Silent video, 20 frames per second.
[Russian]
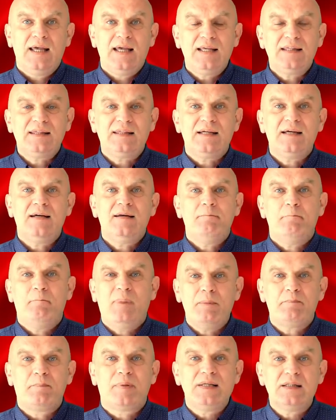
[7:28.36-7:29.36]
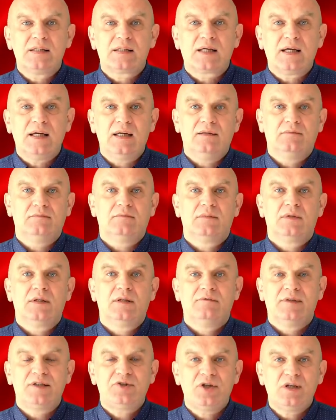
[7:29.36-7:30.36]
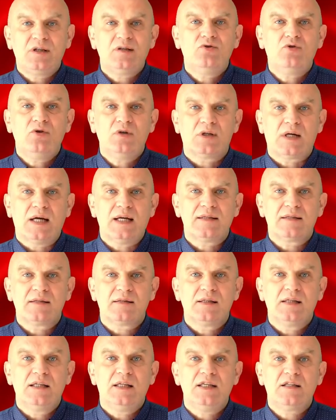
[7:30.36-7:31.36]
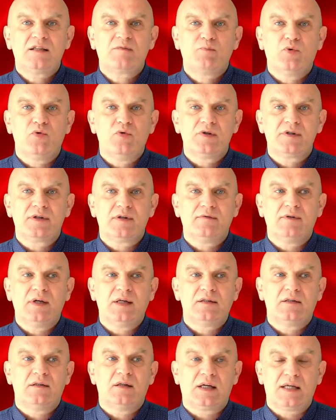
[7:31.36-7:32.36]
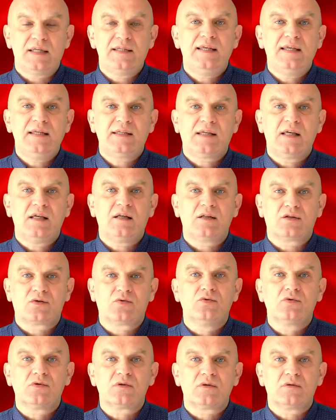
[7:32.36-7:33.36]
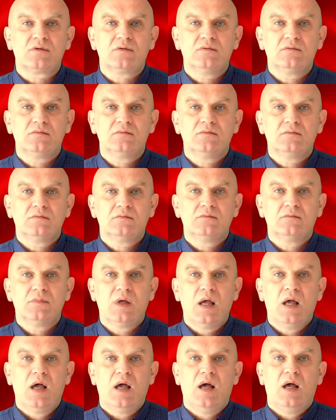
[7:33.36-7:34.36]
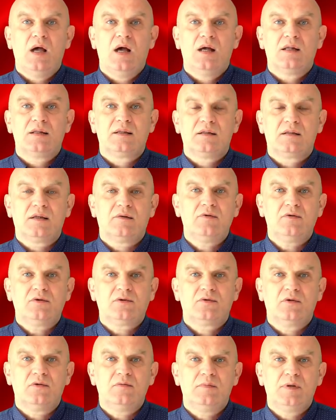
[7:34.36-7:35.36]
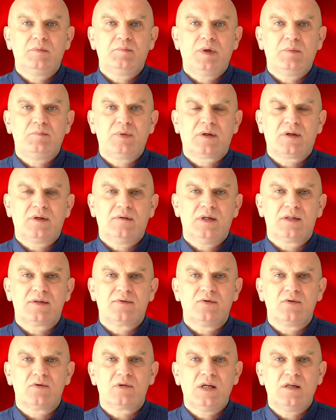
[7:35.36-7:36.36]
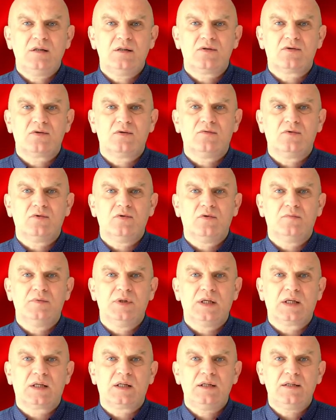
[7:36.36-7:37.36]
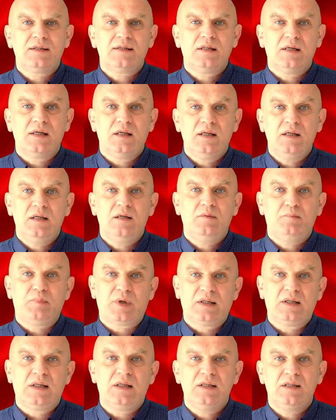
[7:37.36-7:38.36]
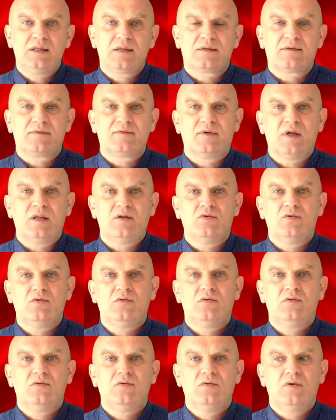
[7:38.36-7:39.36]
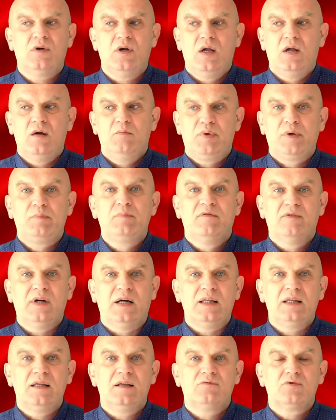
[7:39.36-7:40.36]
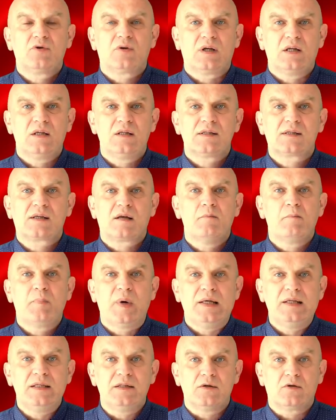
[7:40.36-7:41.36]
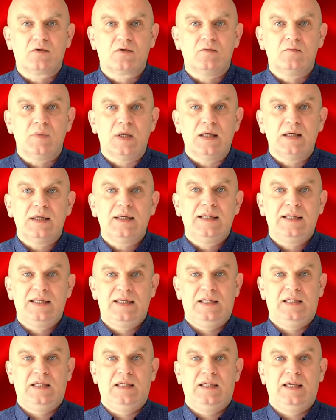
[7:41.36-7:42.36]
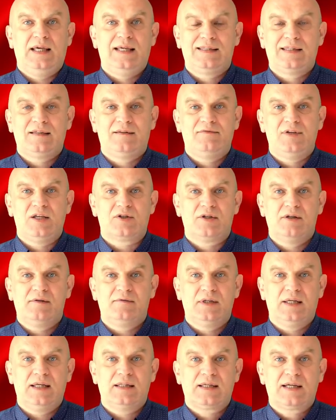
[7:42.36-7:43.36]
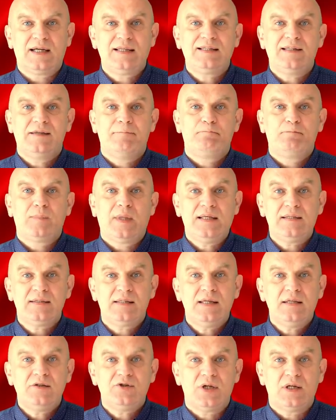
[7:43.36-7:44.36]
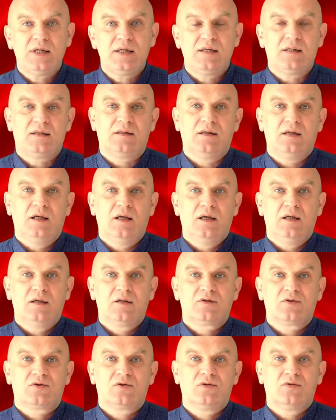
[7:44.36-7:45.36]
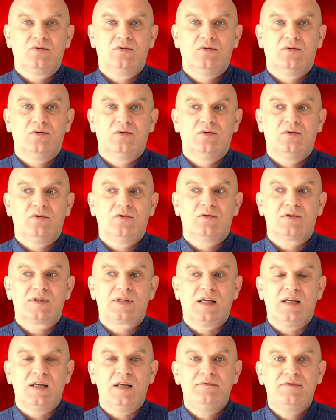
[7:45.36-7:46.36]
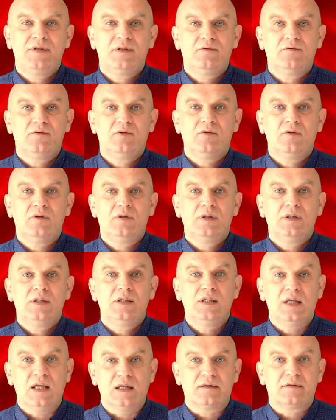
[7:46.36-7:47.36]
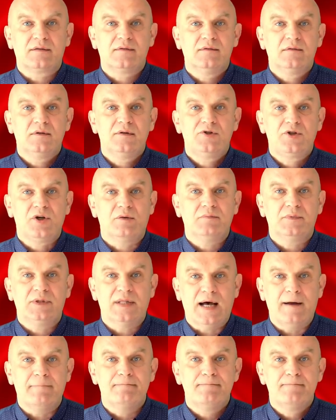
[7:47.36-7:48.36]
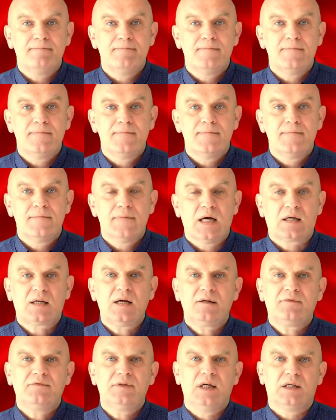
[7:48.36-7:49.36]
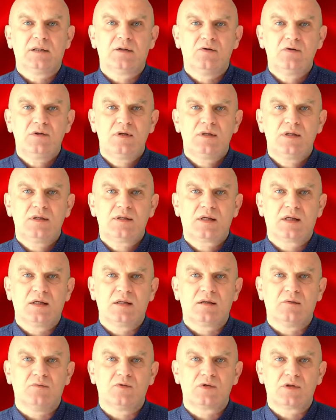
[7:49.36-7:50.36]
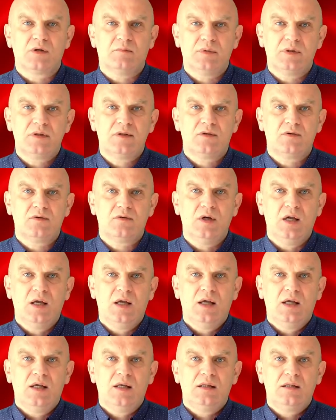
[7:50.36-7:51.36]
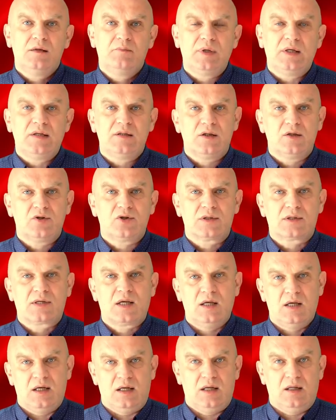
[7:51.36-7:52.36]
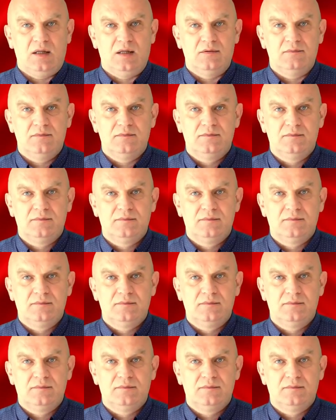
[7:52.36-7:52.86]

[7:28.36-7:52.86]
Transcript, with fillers: это попытка в очередной раз использовать российский ресурс для того, чтобы припарковать свою задницу в удобное кресло и продлить свое пребывание в украинском политикуме. И этот вежливый отказ означает, что, скорее всего, нет, чем да. А как вы относитесь к этому событию на политической арене?